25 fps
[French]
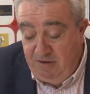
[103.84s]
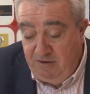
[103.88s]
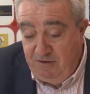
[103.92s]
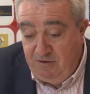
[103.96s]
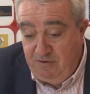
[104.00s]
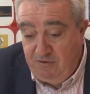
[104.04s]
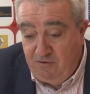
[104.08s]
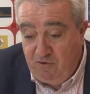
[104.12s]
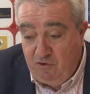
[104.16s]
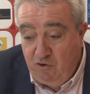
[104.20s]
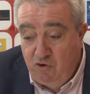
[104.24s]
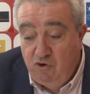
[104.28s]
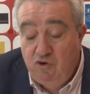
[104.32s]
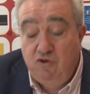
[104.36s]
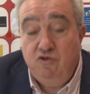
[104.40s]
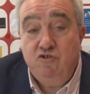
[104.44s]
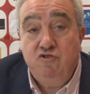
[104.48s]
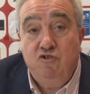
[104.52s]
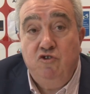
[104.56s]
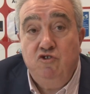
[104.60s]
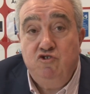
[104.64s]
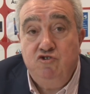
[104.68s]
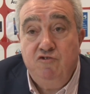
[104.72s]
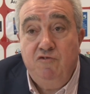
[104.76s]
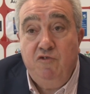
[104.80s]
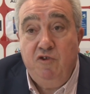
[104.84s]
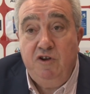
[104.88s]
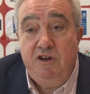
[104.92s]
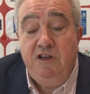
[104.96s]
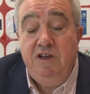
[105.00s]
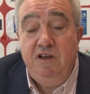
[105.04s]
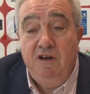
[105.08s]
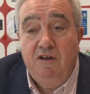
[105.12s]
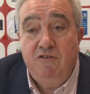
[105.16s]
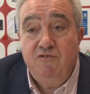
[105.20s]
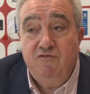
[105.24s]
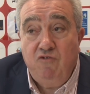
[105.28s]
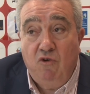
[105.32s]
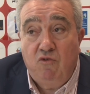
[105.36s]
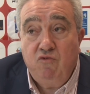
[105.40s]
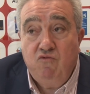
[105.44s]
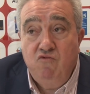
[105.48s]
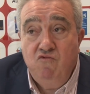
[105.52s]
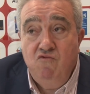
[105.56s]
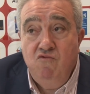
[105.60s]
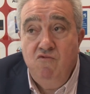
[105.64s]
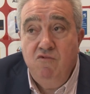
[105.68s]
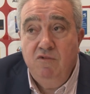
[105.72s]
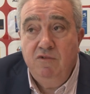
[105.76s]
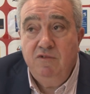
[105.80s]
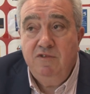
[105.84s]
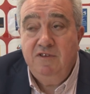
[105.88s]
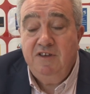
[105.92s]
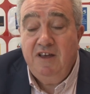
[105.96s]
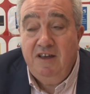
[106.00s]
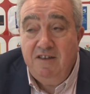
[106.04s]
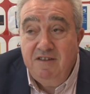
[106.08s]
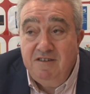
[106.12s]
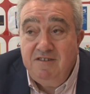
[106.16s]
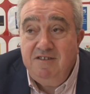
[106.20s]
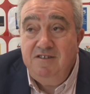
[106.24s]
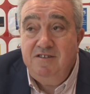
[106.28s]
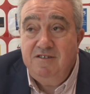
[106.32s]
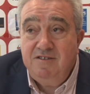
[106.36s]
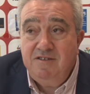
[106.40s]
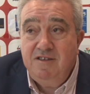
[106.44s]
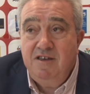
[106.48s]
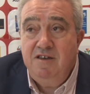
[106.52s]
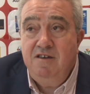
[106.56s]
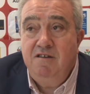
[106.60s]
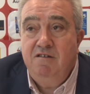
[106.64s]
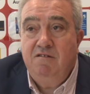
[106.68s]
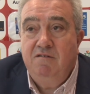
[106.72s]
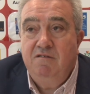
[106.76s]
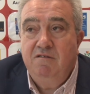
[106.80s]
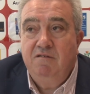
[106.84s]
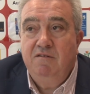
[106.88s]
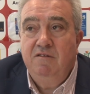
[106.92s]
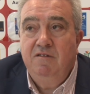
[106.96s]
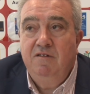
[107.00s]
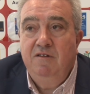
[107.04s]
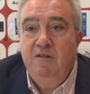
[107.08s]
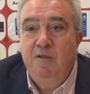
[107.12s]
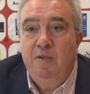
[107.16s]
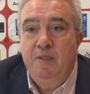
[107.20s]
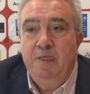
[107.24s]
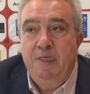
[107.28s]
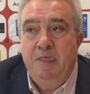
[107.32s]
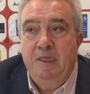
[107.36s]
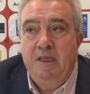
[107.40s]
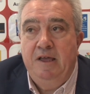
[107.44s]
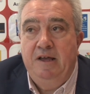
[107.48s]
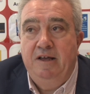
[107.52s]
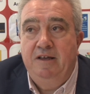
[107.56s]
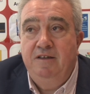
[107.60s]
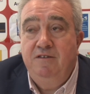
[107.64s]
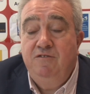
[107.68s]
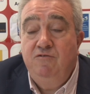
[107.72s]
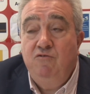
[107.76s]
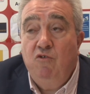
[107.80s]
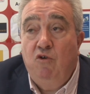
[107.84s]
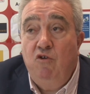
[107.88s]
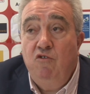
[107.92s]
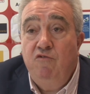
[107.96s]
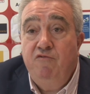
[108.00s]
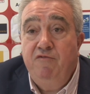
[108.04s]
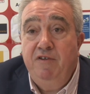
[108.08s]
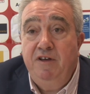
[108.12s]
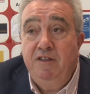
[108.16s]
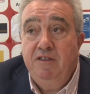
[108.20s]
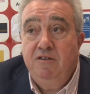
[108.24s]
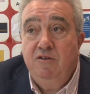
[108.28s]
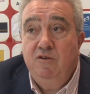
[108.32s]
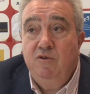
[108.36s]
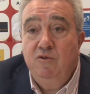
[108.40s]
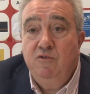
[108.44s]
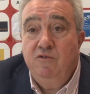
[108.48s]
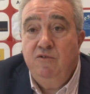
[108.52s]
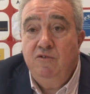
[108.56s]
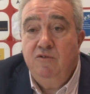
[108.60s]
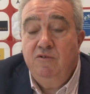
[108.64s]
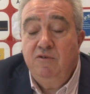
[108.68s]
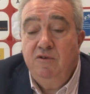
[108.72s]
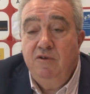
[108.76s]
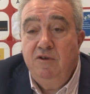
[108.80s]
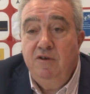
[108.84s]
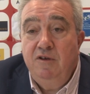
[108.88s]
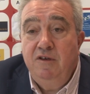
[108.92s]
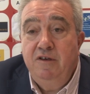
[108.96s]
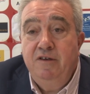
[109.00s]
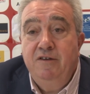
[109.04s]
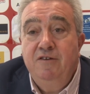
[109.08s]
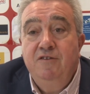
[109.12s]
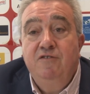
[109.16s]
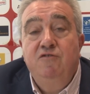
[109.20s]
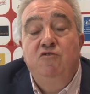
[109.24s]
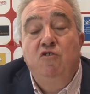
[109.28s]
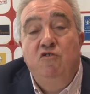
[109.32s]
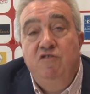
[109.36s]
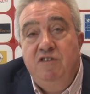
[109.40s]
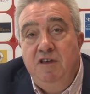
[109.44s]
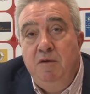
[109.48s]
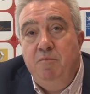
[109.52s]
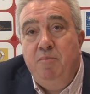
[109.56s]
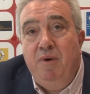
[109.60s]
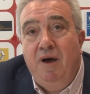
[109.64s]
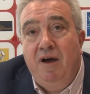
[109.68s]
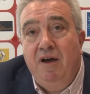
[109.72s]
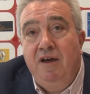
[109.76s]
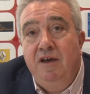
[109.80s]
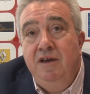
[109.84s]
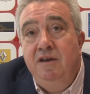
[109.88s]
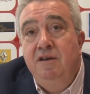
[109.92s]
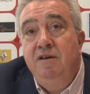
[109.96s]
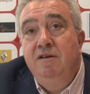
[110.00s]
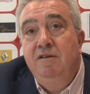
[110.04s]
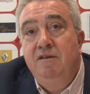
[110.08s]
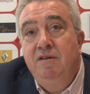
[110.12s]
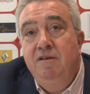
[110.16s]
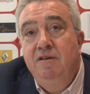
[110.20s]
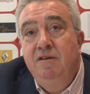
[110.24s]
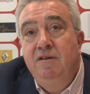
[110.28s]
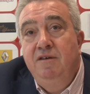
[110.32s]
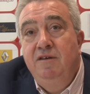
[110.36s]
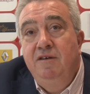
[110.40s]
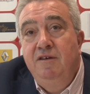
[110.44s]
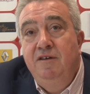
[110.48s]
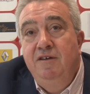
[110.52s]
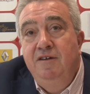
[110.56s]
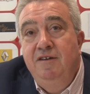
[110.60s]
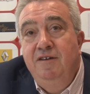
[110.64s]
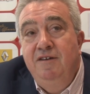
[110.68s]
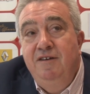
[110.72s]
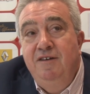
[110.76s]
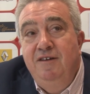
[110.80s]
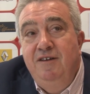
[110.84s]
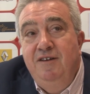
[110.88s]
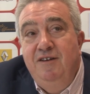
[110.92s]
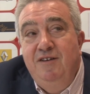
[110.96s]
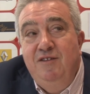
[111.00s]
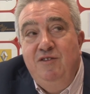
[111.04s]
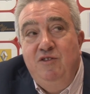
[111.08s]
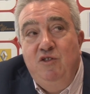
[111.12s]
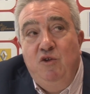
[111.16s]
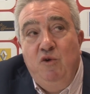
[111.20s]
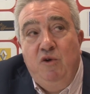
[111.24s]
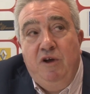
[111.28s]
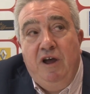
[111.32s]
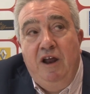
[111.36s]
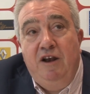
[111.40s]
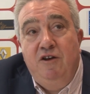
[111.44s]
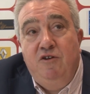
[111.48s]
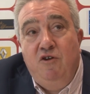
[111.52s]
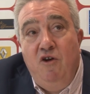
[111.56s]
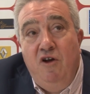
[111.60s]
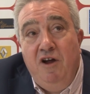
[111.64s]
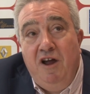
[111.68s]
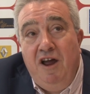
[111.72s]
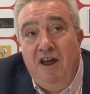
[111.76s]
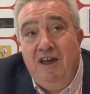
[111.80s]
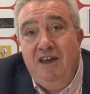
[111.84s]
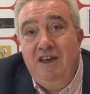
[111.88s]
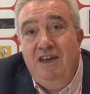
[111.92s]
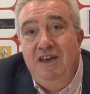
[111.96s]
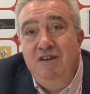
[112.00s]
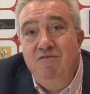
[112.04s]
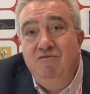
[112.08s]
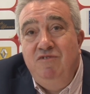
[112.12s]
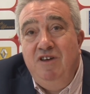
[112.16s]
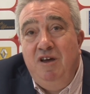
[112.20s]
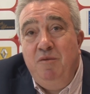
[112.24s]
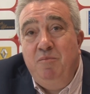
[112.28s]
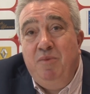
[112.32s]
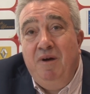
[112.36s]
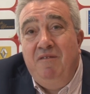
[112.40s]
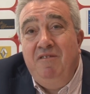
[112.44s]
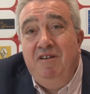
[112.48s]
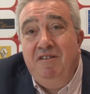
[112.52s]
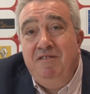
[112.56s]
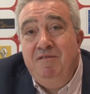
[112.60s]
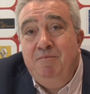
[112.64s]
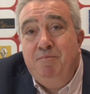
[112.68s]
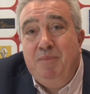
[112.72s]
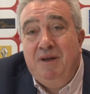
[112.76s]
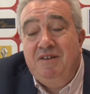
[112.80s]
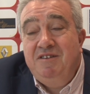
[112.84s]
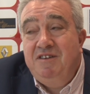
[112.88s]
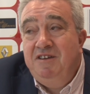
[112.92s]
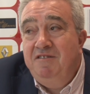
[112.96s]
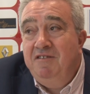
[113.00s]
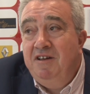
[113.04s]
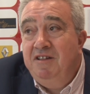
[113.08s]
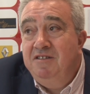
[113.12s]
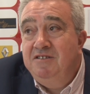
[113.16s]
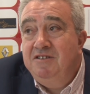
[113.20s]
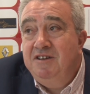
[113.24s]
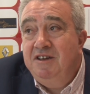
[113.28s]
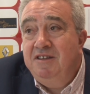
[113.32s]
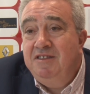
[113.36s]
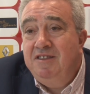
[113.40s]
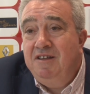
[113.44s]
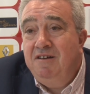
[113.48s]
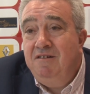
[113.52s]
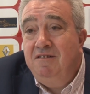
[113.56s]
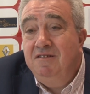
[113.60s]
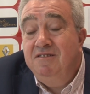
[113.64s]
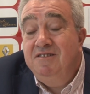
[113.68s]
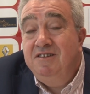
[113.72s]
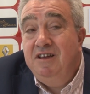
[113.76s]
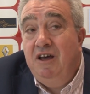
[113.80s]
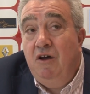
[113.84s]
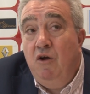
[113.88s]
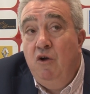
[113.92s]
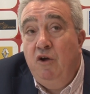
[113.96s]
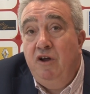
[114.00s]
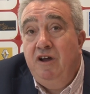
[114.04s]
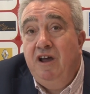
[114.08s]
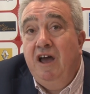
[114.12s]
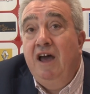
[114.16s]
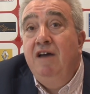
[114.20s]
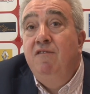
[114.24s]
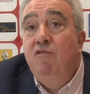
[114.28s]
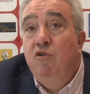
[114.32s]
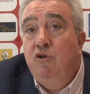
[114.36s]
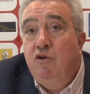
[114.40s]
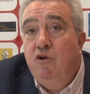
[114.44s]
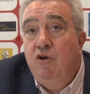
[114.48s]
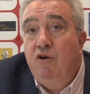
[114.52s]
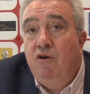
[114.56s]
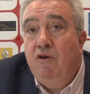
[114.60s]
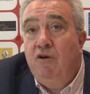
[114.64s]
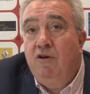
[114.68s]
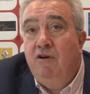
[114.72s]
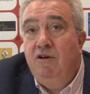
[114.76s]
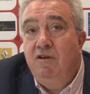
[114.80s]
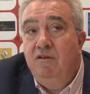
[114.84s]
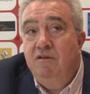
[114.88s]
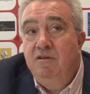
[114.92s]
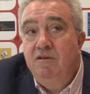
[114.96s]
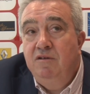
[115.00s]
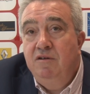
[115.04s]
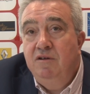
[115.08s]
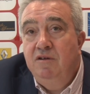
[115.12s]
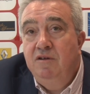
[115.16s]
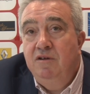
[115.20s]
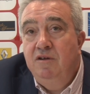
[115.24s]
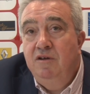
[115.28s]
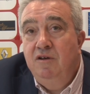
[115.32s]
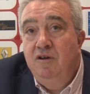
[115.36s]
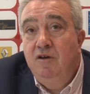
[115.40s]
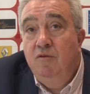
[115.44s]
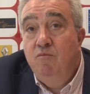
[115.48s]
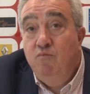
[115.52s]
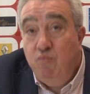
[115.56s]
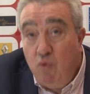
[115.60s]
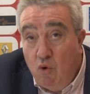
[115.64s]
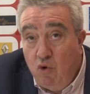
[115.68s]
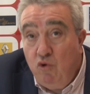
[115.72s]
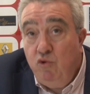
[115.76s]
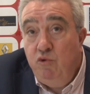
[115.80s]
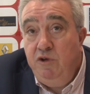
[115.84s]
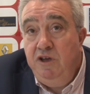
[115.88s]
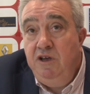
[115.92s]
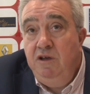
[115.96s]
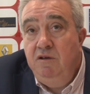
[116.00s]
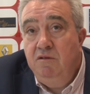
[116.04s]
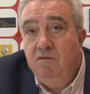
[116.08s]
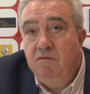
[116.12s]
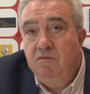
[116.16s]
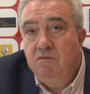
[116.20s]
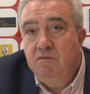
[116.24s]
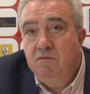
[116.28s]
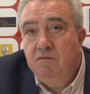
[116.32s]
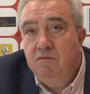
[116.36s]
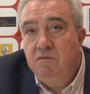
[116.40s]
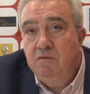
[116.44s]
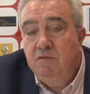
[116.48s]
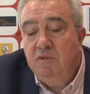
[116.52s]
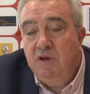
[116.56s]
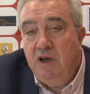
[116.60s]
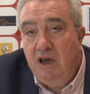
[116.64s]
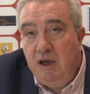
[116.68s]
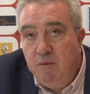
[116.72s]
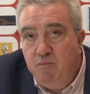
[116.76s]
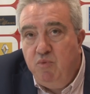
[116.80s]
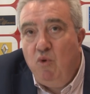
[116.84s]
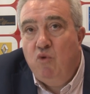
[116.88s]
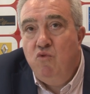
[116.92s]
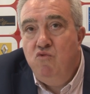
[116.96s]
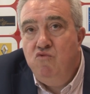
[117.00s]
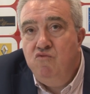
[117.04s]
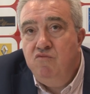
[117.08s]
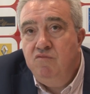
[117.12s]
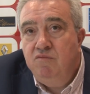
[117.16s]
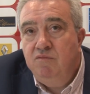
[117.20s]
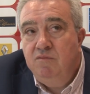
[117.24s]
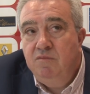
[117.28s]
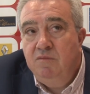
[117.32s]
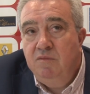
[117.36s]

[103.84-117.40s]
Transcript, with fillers: ce, que, ce que je veux dire, surtout, c'est insister hein, sur le fait que se séparer de quelqu'un avec qui vous avez passé 27 ans, c'est un crève-cœur pour lui et pour nous.